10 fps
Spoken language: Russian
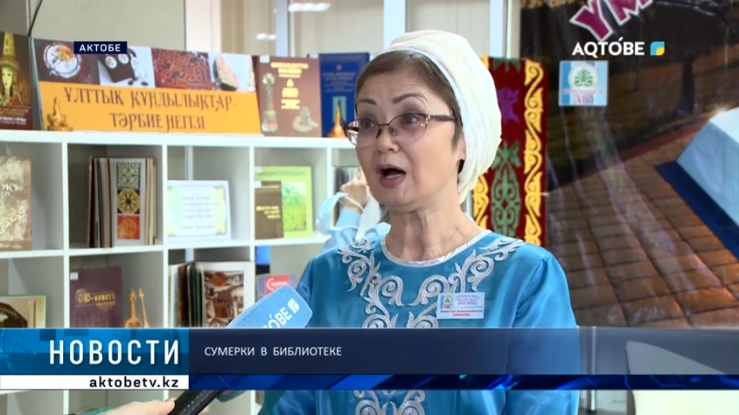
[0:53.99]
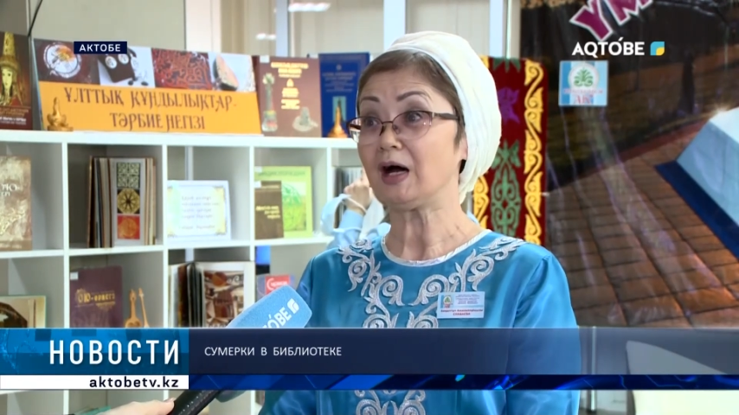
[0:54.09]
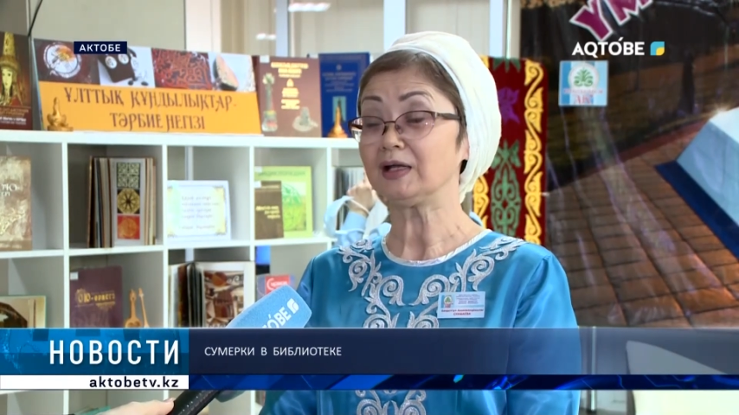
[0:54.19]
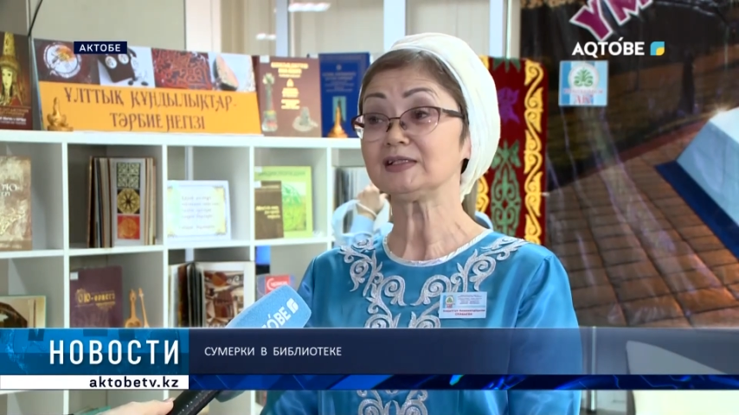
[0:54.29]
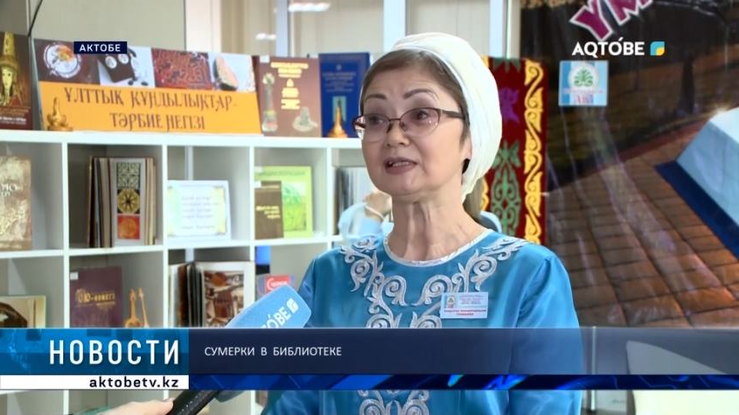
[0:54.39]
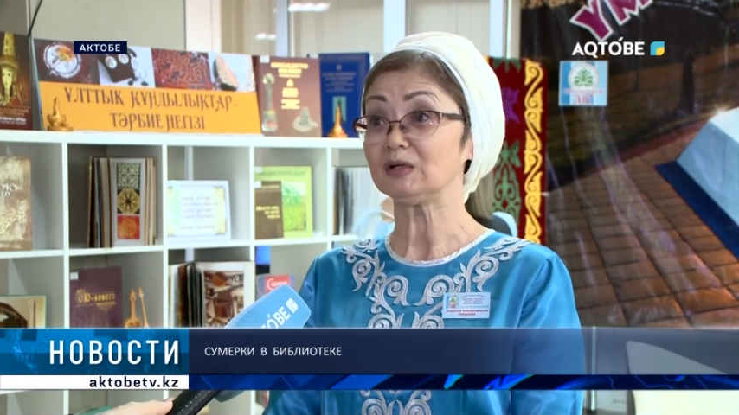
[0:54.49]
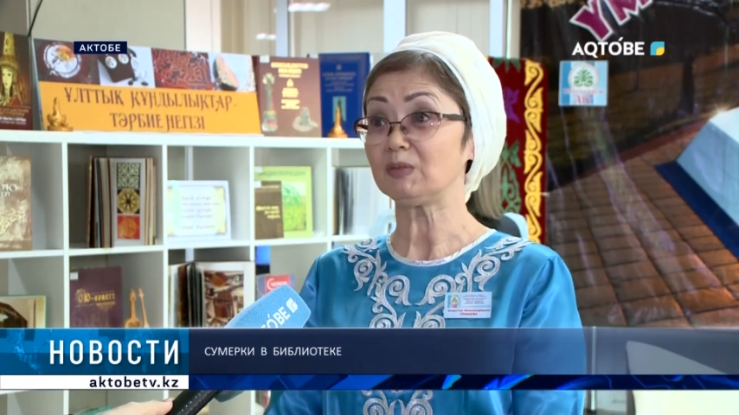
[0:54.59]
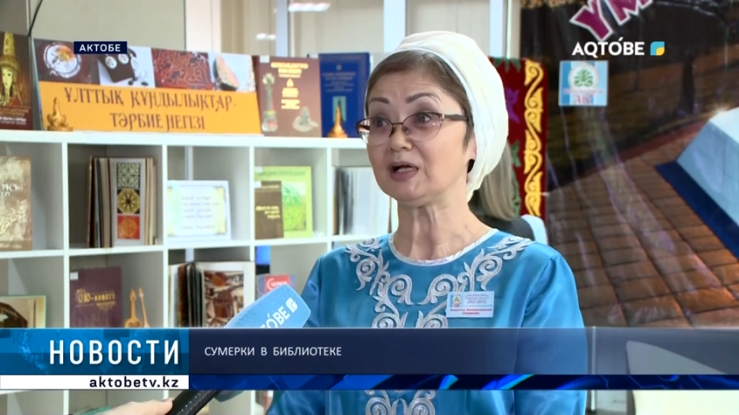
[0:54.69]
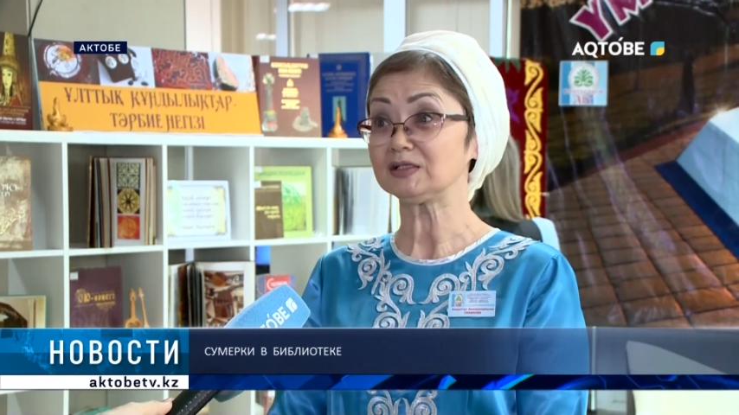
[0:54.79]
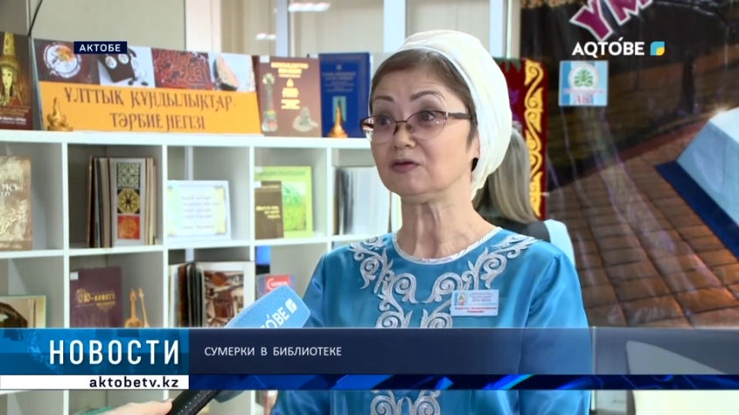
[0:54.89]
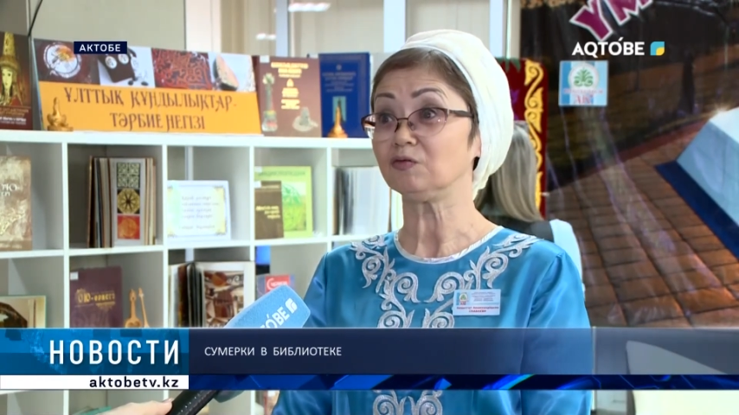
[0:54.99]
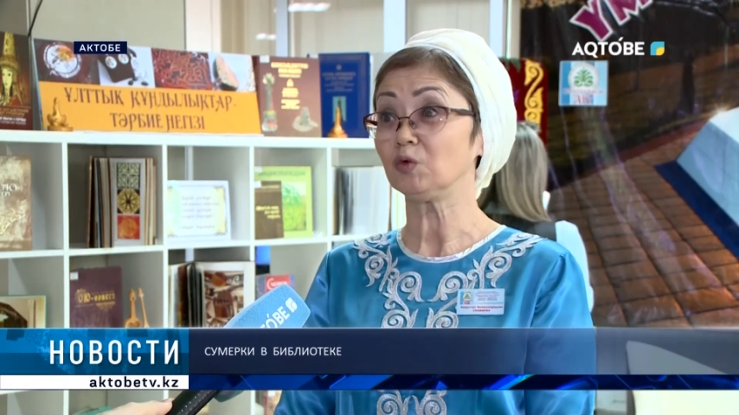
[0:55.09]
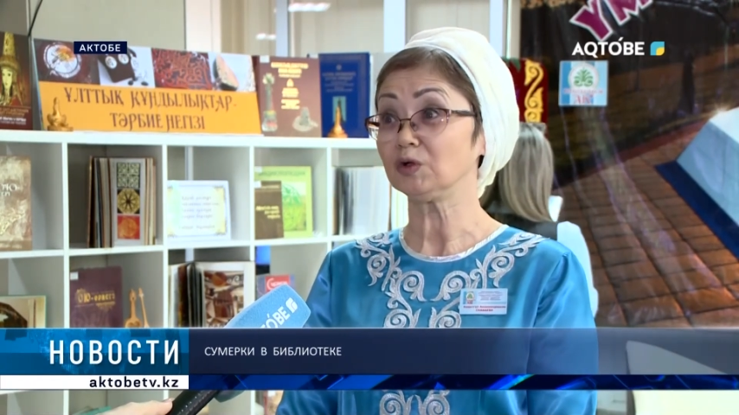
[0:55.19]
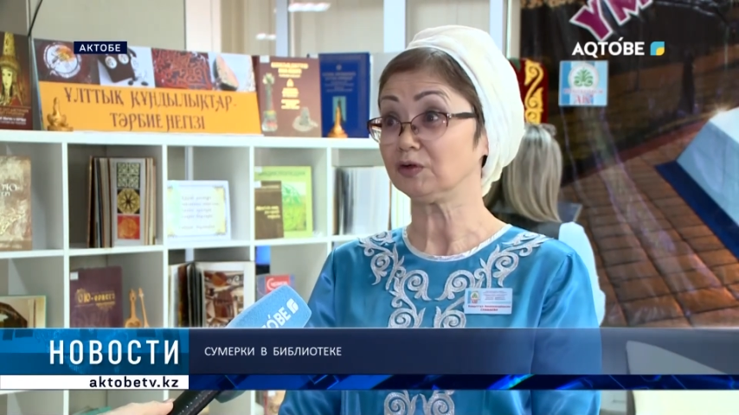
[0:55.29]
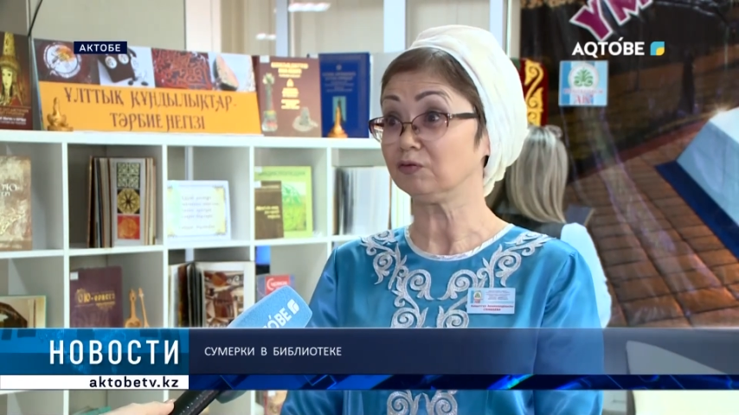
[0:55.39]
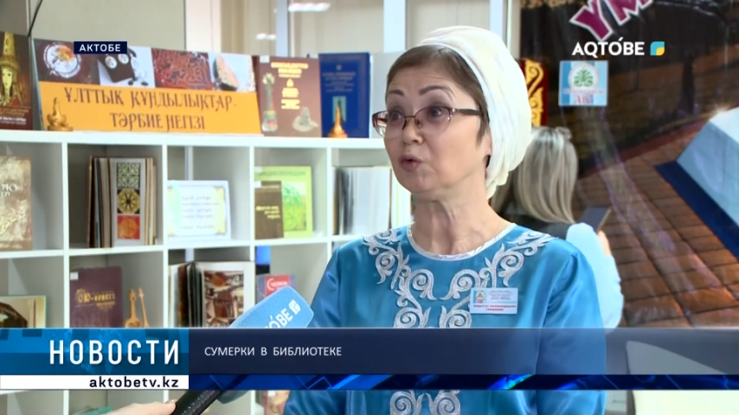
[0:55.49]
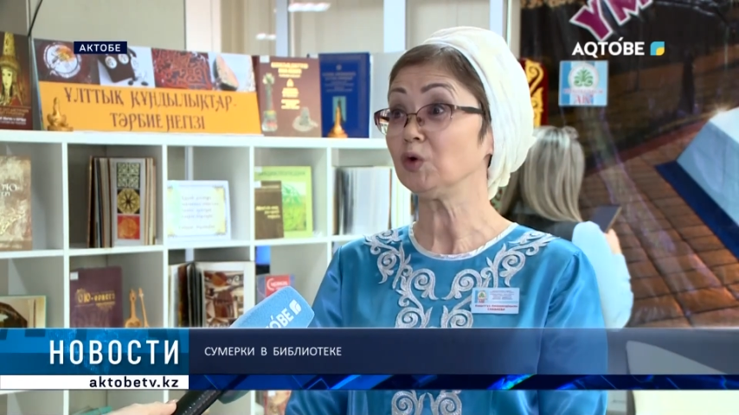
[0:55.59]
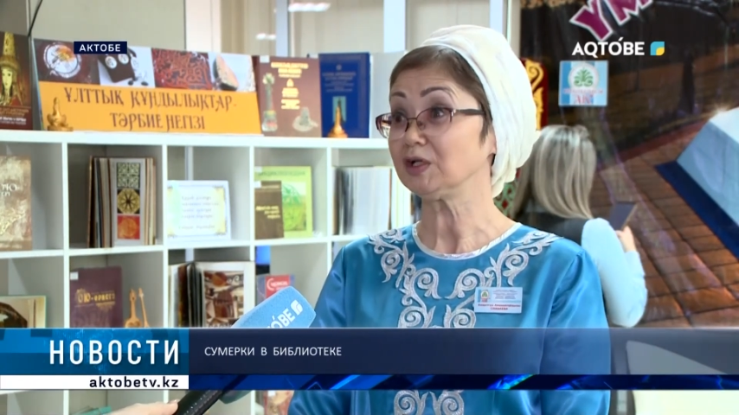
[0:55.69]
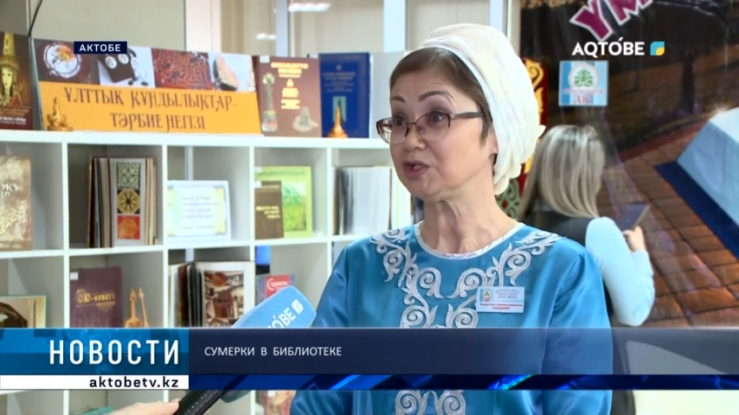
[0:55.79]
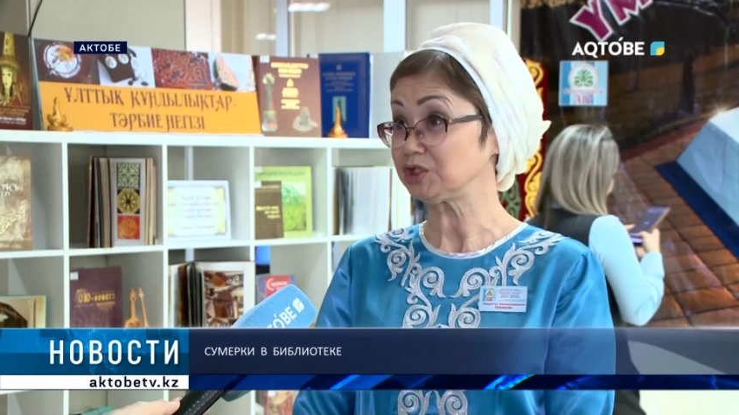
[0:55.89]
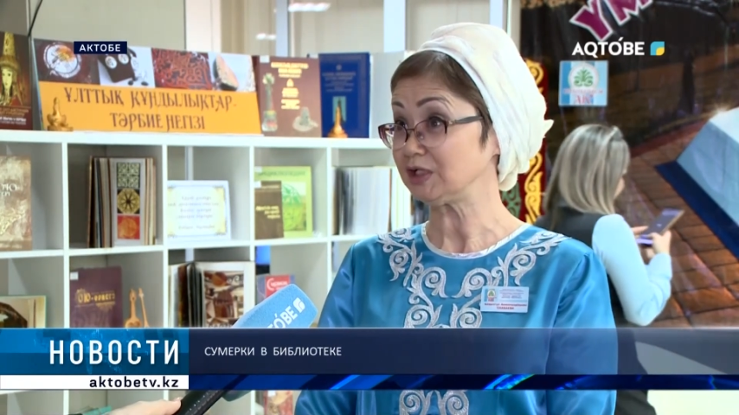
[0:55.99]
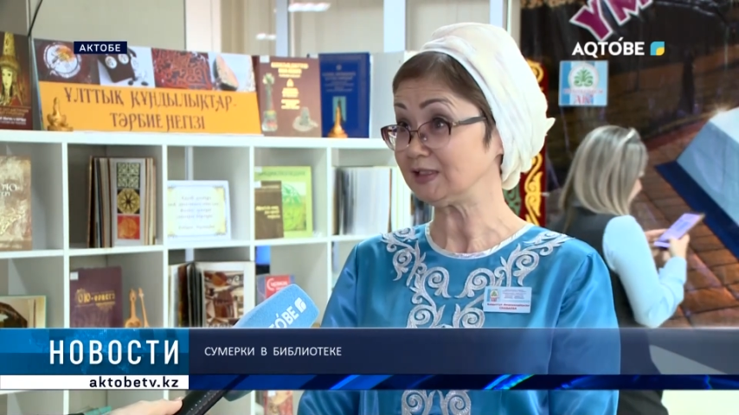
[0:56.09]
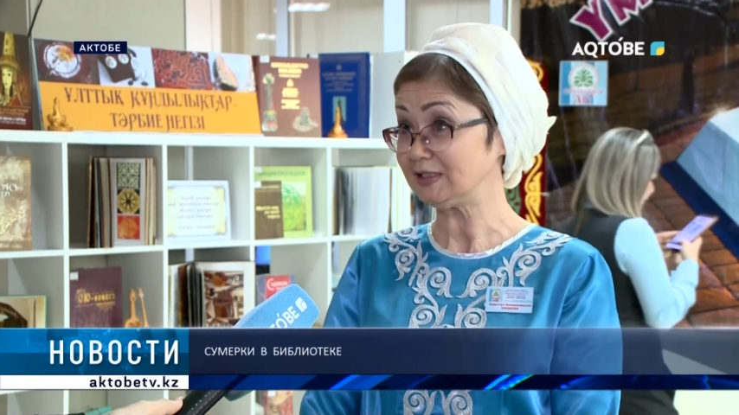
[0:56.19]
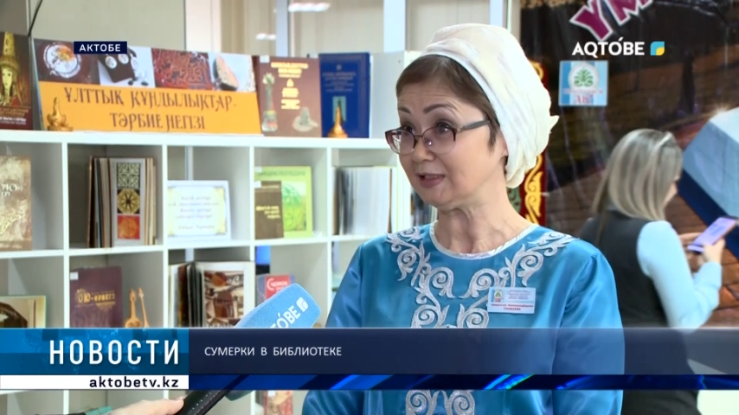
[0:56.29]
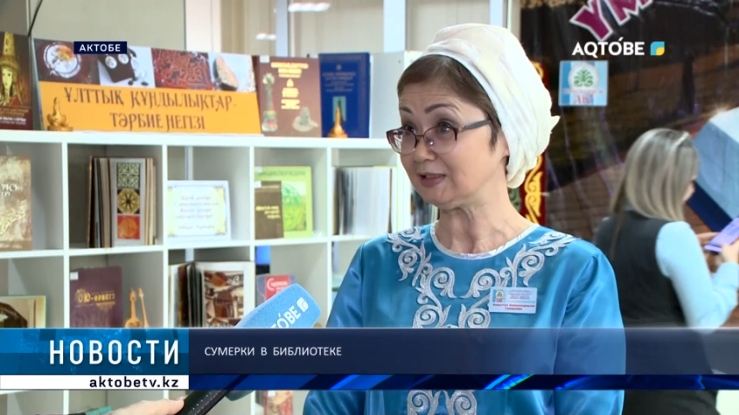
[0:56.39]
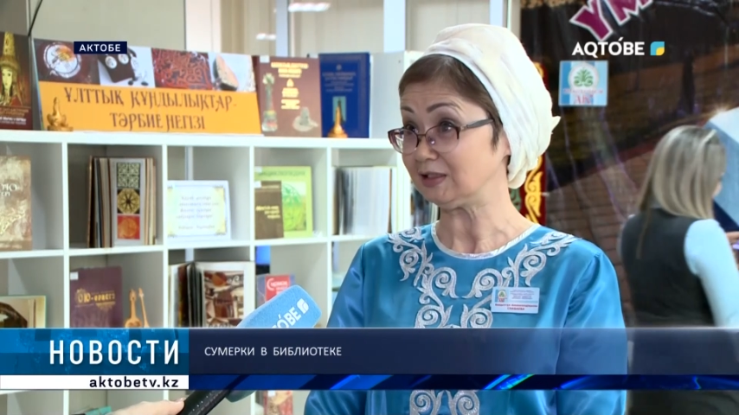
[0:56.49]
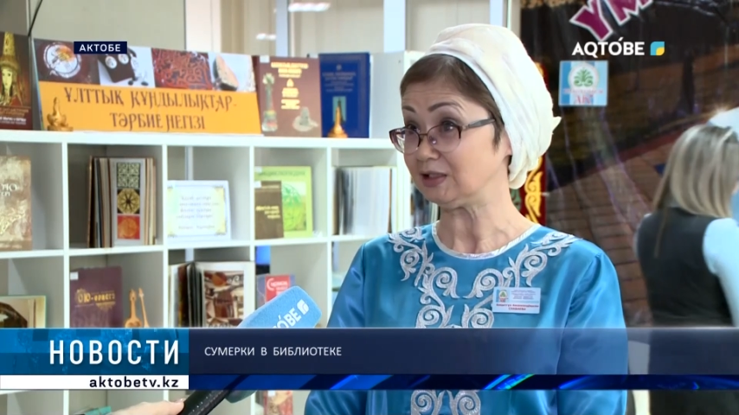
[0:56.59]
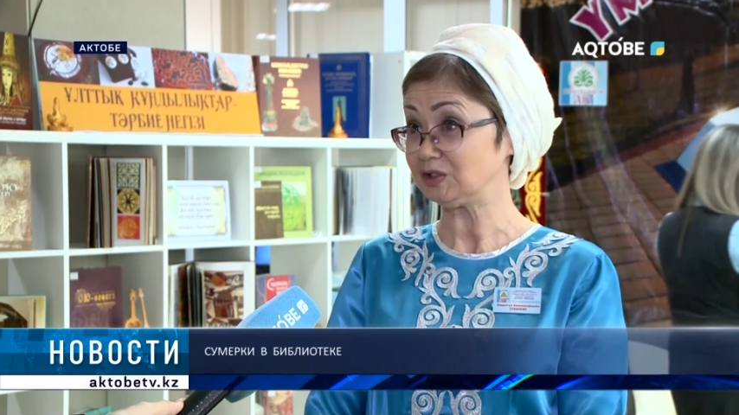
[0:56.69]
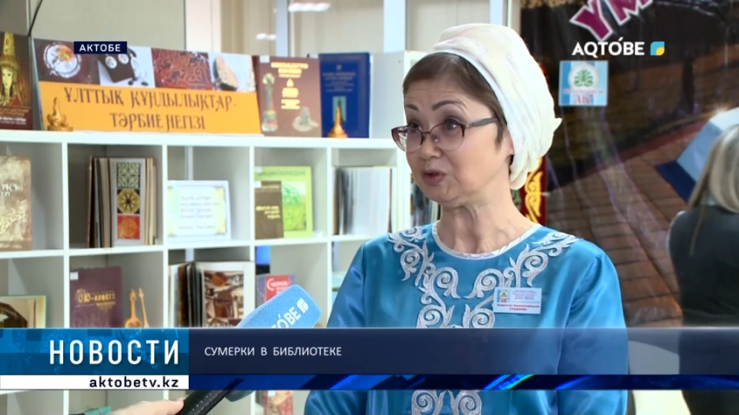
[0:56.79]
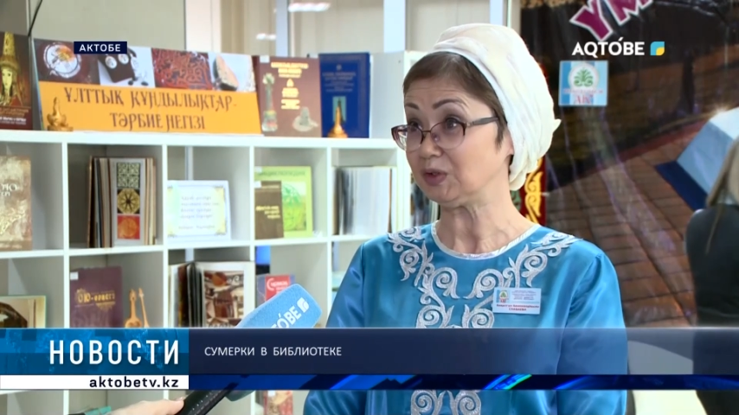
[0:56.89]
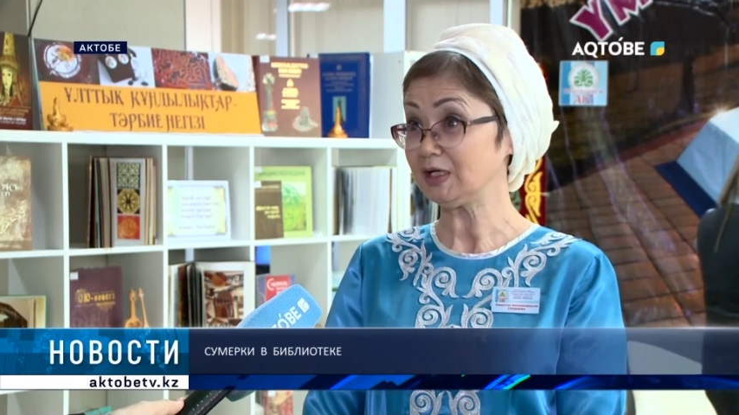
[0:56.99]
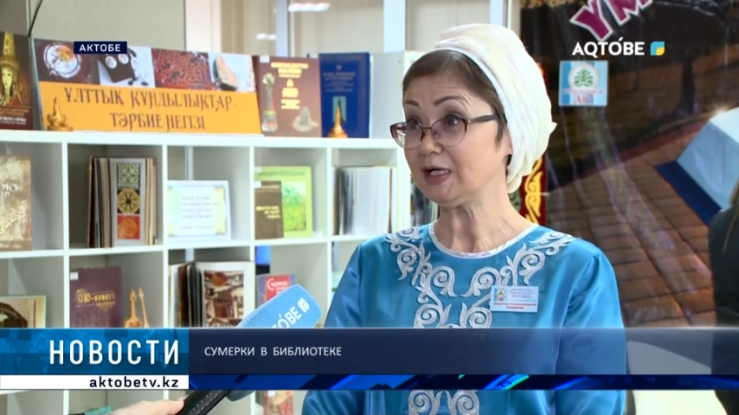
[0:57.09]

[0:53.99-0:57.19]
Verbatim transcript: Она занимается войлочной деятельностью.